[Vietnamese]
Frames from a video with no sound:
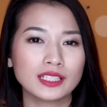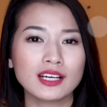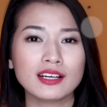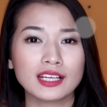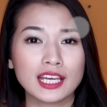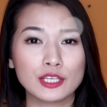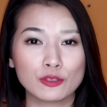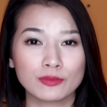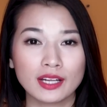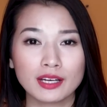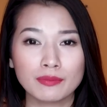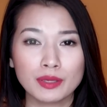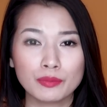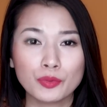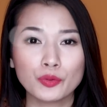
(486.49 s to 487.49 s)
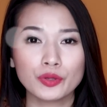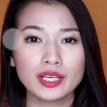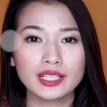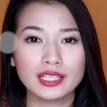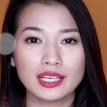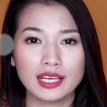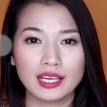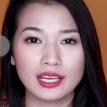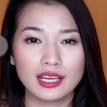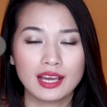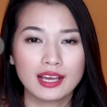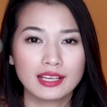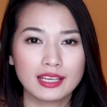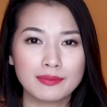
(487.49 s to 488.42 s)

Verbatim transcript: cái thời kỳ chúng ta đang bị mụn ấy thì